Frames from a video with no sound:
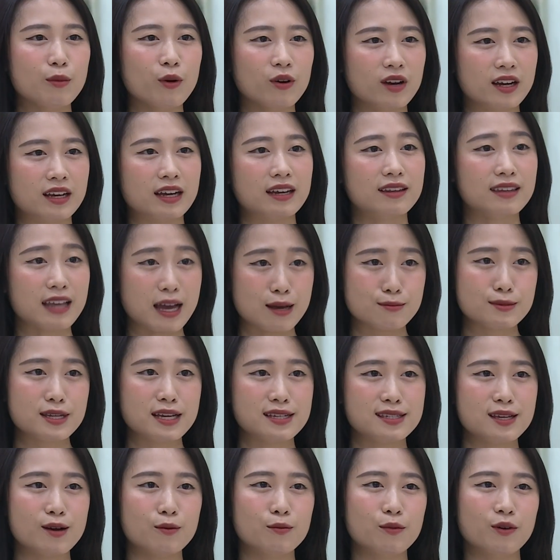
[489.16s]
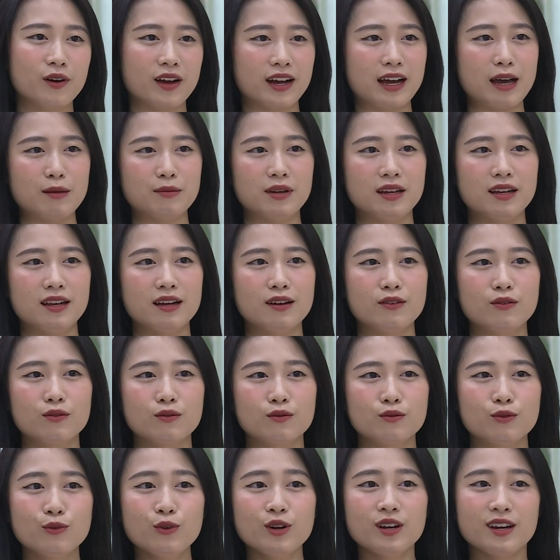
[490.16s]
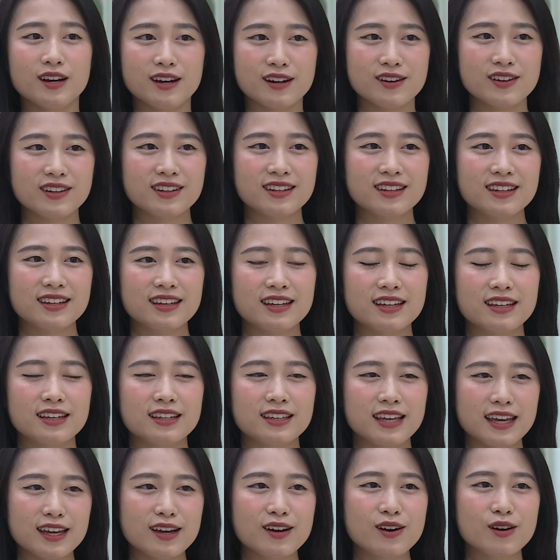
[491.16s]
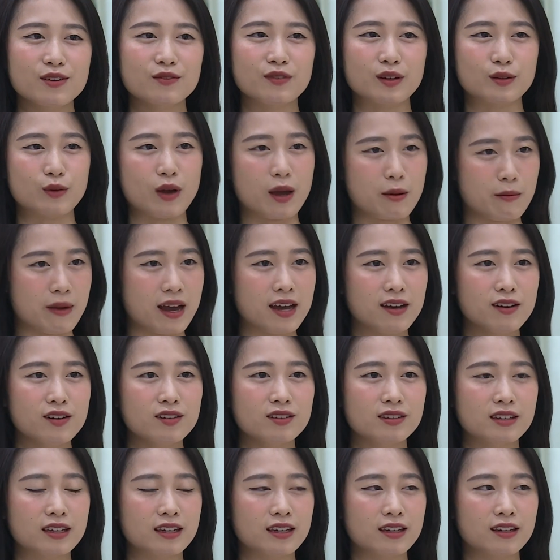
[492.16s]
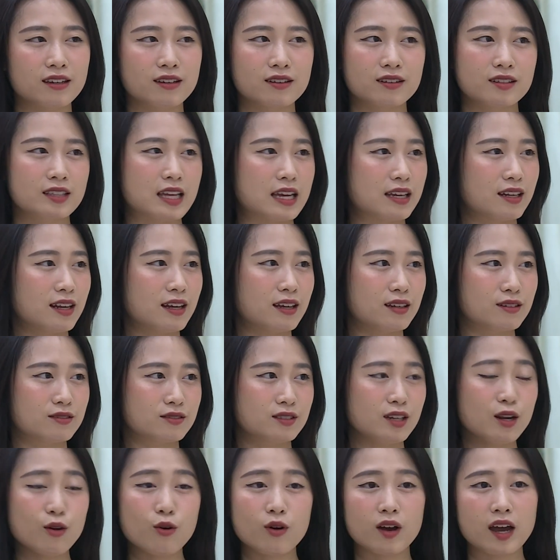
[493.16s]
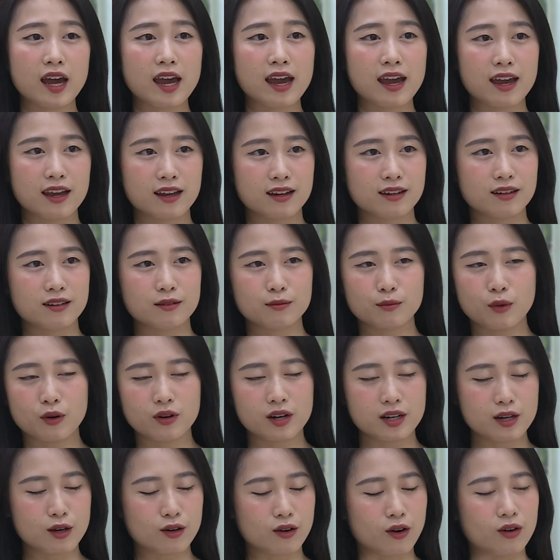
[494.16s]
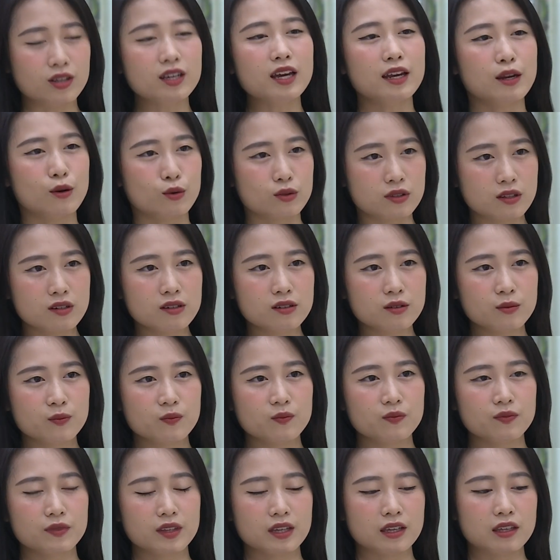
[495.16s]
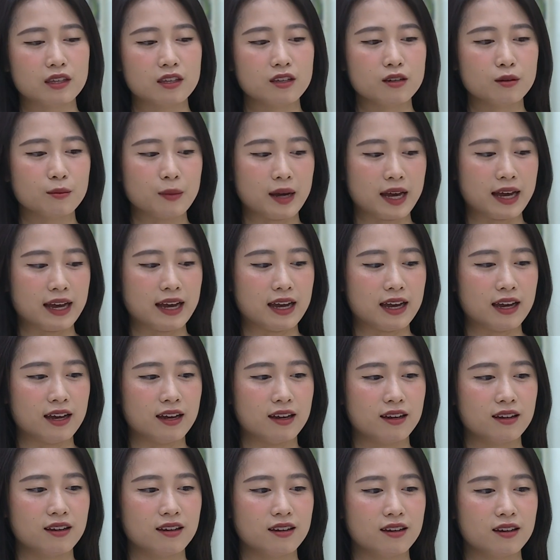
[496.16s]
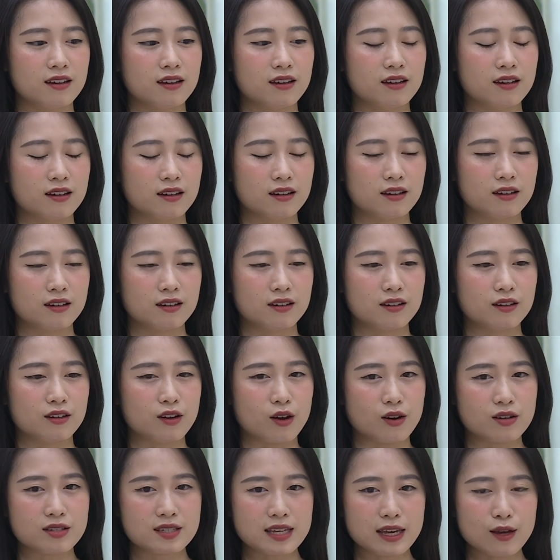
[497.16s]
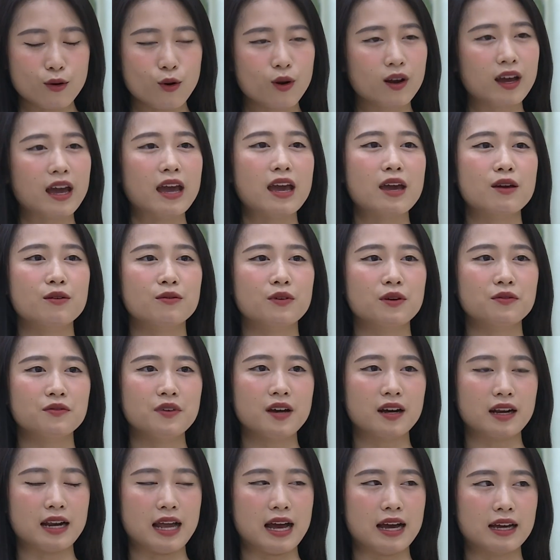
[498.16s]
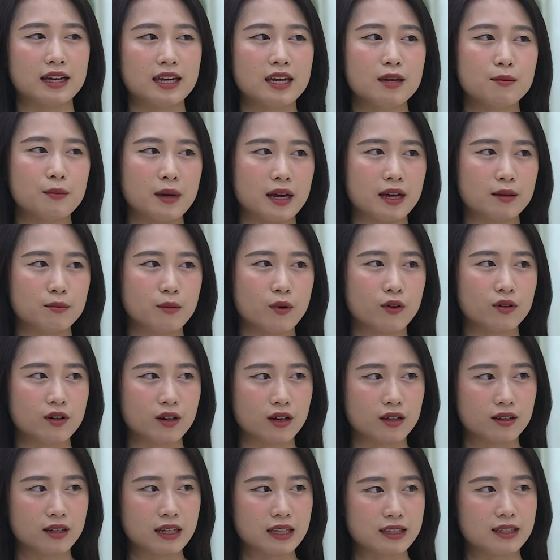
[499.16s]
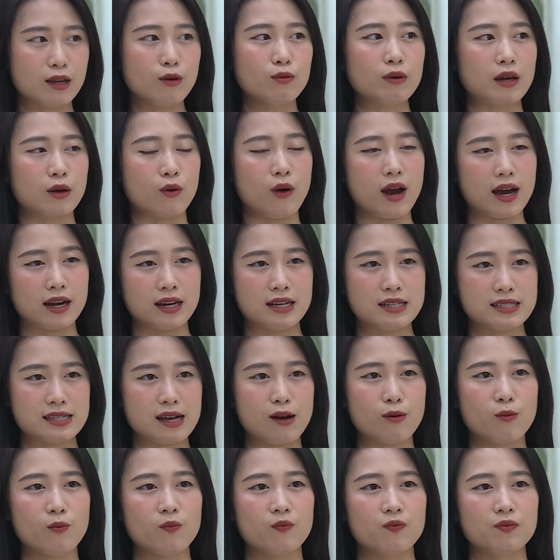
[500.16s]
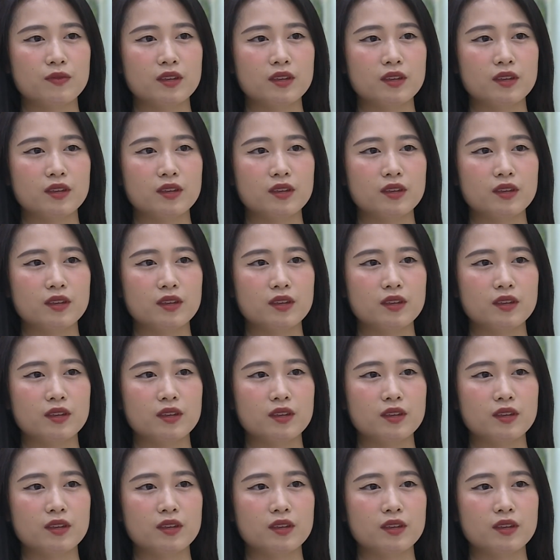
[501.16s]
mọi người tham gia xong mọi người cảm thấy là vui hơn, thích hơn và thoải mái hơn thì đấy là rất ok, mọi người có thể đầu tư. Nhưng mà nó sẽ ok với việc là khi mà mọi người detox cái khóa đấy xong